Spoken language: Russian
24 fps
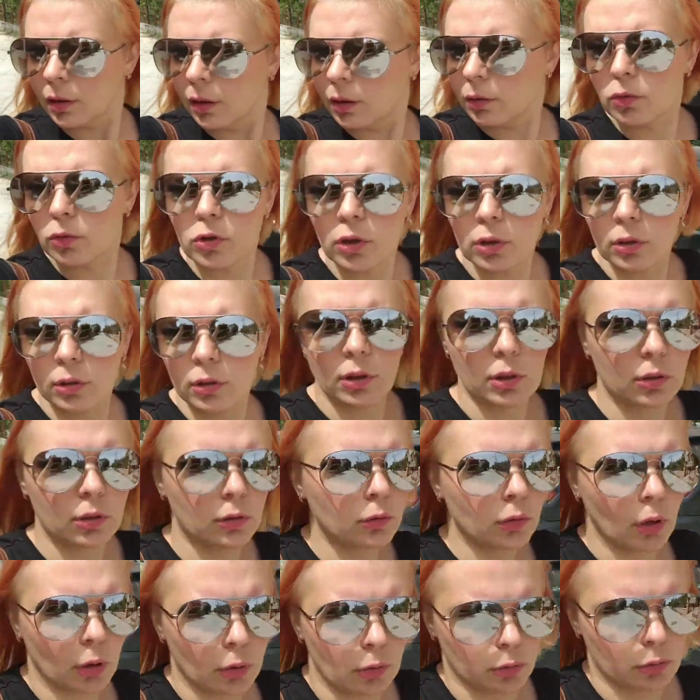и уже
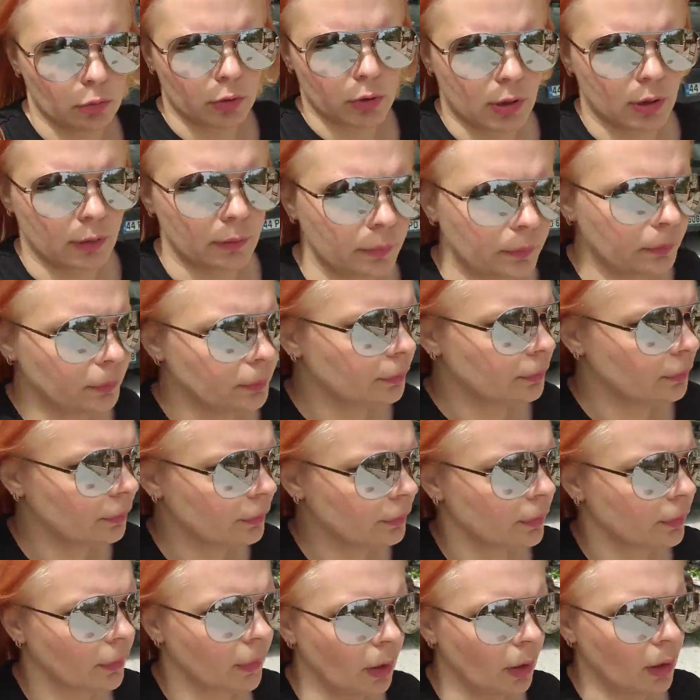иду на курсы.
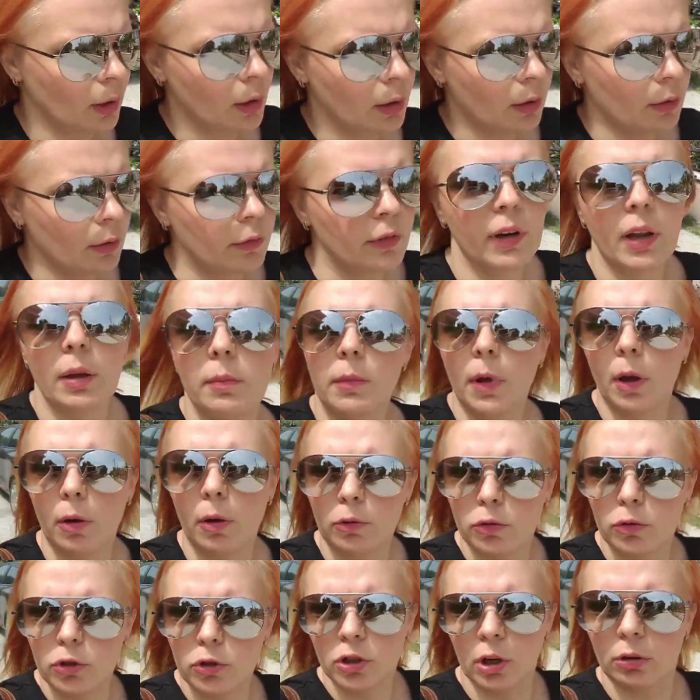Время
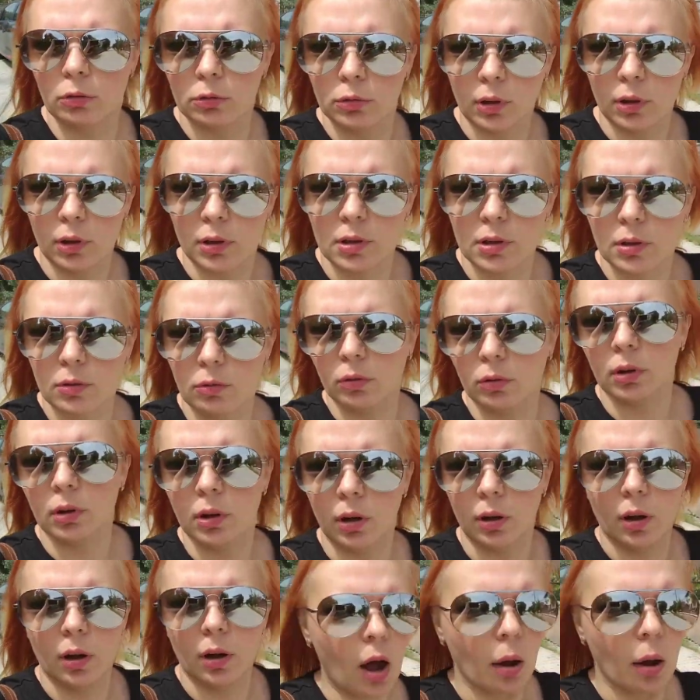уже у нас
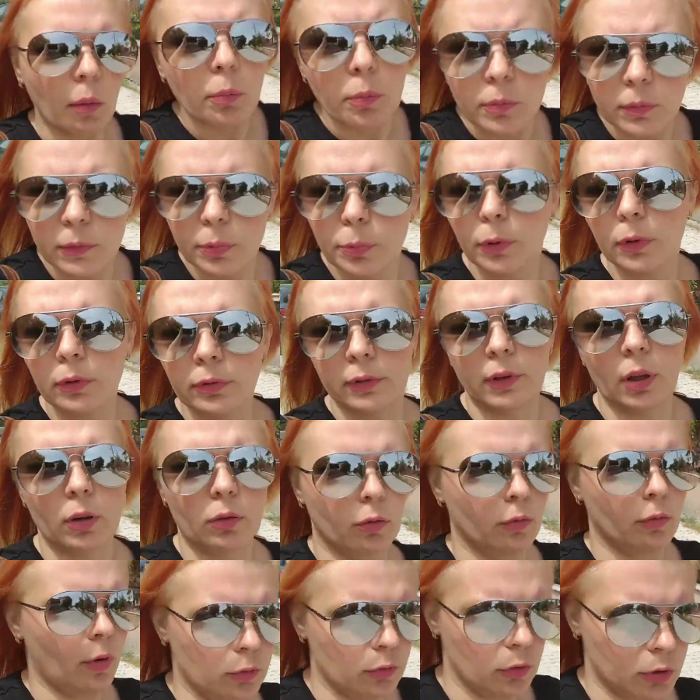сколько? А, пол
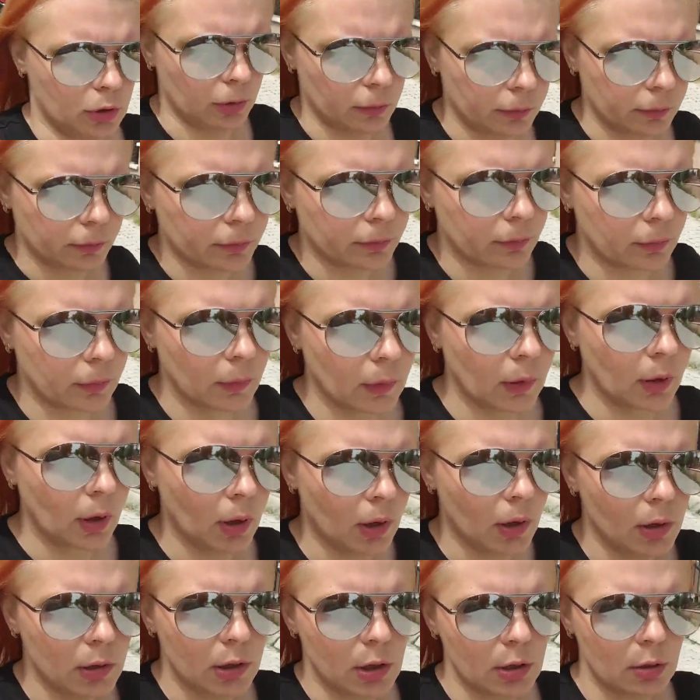второго уже.
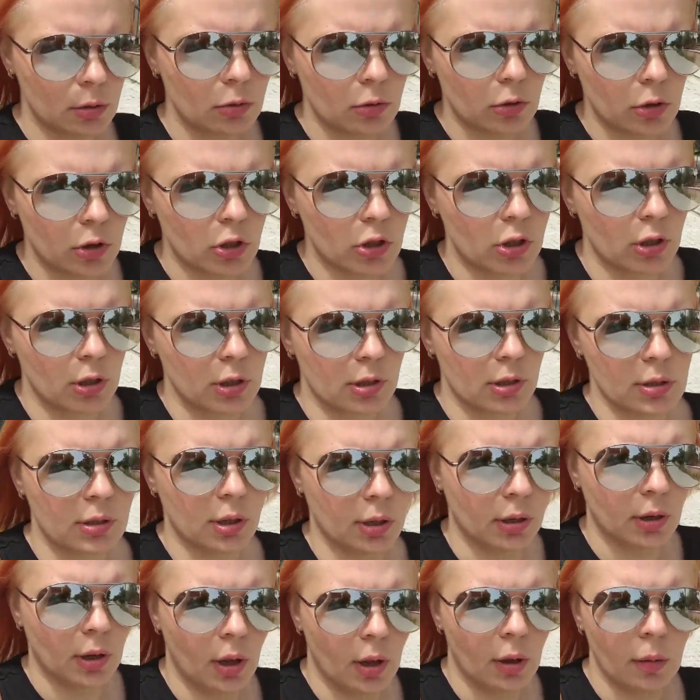Сейчас уже через
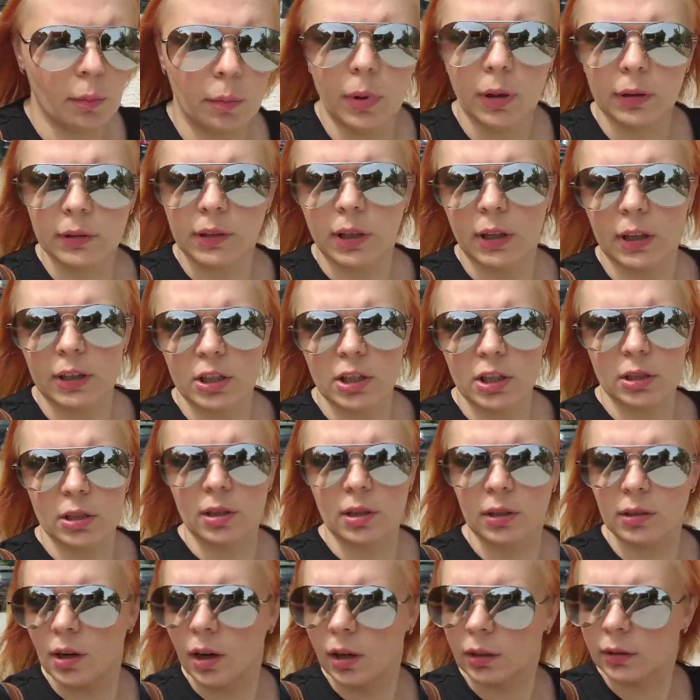полтора
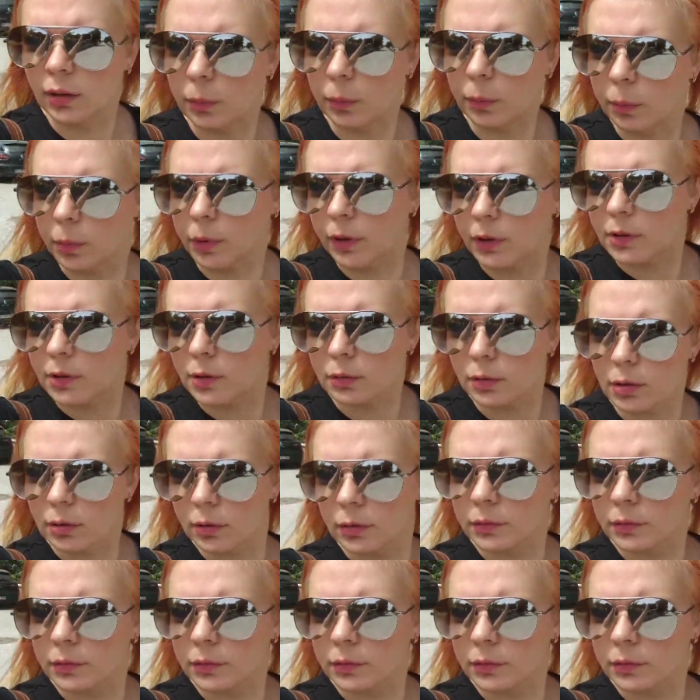часа Диана придет.